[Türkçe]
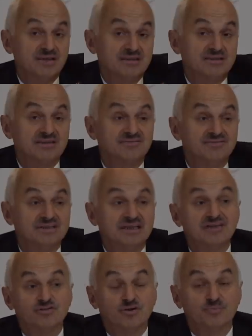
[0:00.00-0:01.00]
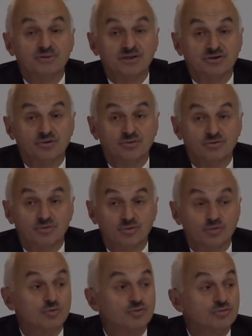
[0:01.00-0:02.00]
etrafında helikopter
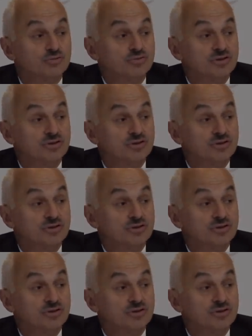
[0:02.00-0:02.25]
örülür.